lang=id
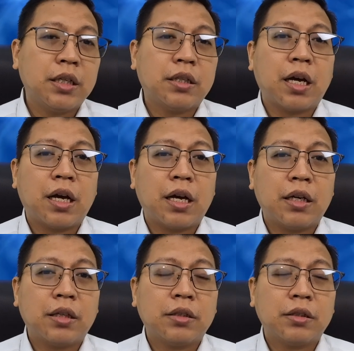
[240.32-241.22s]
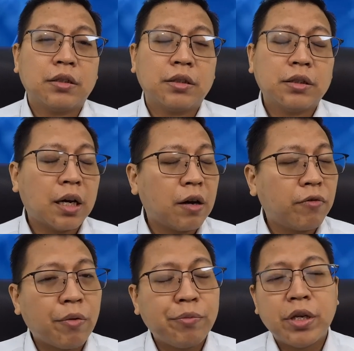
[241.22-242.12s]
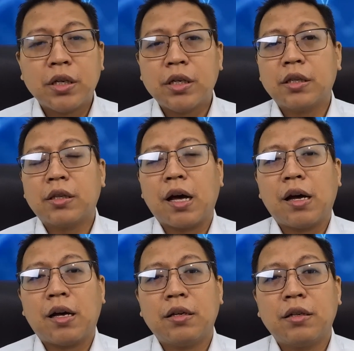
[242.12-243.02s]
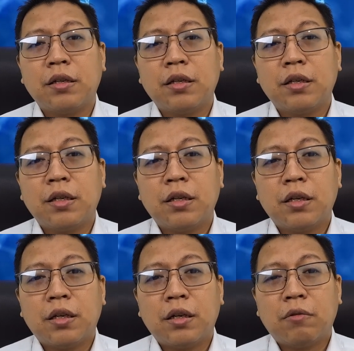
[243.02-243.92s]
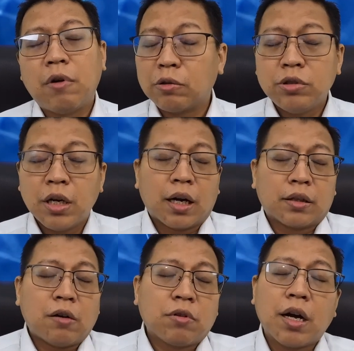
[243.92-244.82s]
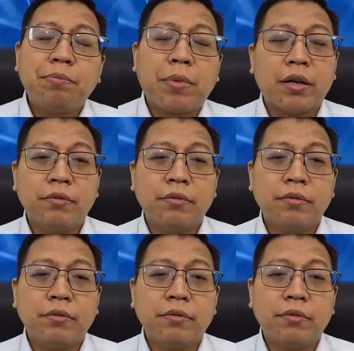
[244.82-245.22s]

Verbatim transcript: kita, sanak famili kita. Waktunya nggak tahu kapan,